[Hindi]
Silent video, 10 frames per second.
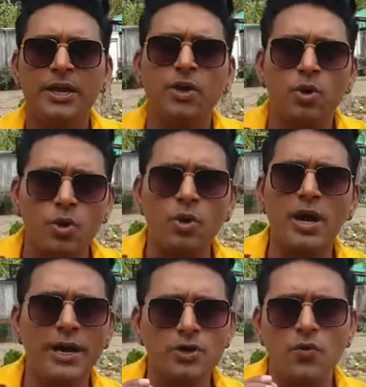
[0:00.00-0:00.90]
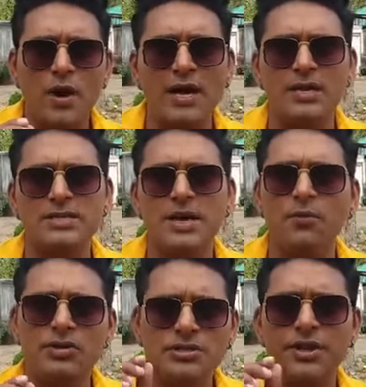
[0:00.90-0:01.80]
कि कोरोना का ये जो वायरस है
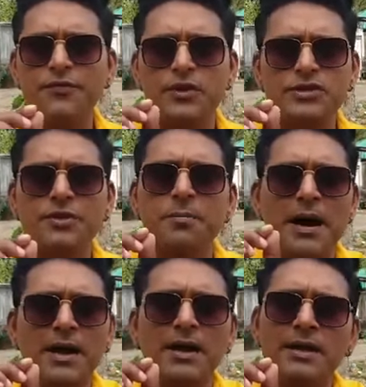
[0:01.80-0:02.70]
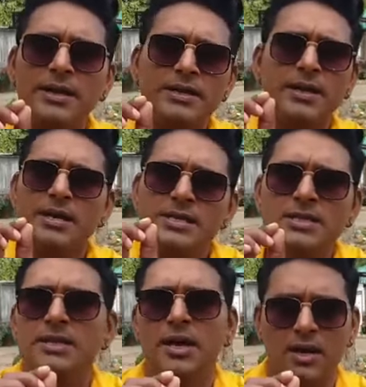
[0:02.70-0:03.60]
वो सिर्फ और सिर्फ बारह घंटे तक ही
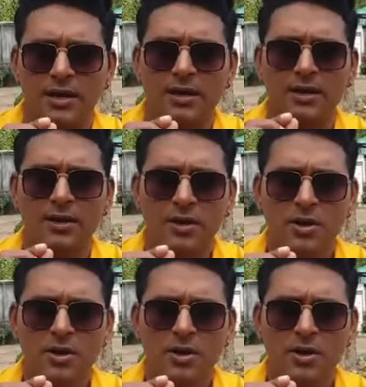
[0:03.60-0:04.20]
जिंदा रहेगा